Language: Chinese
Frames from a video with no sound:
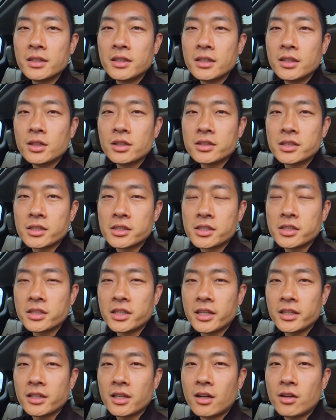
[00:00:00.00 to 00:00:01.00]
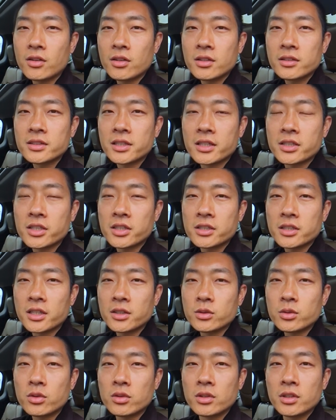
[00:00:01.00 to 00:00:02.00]
甚至电脑在车上
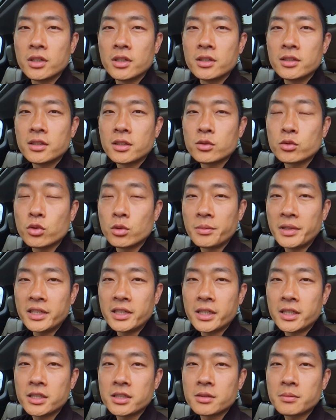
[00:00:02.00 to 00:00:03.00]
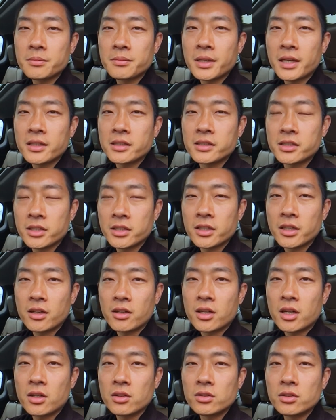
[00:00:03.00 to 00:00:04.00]
用。那如果没电了怎么办？这个要
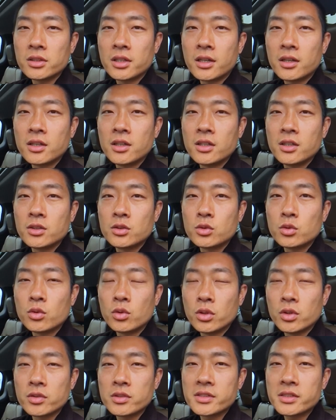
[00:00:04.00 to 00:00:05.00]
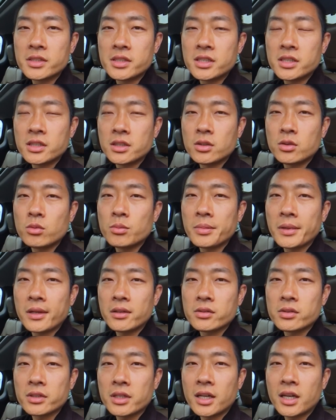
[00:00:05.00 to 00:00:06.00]
考虑到。如果有自己的，我不要去
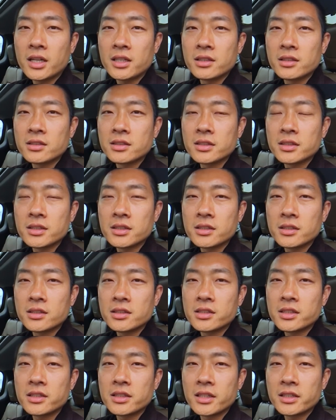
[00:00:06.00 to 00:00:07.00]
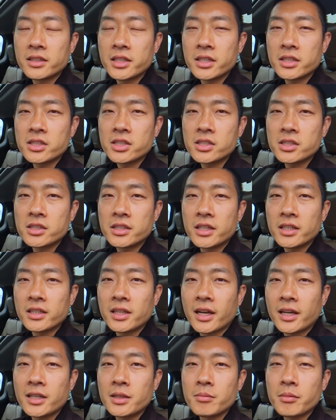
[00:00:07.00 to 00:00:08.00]
看这个。现在电视、电台
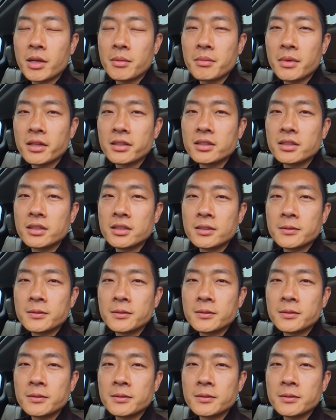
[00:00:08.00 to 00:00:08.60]
也慢慢的，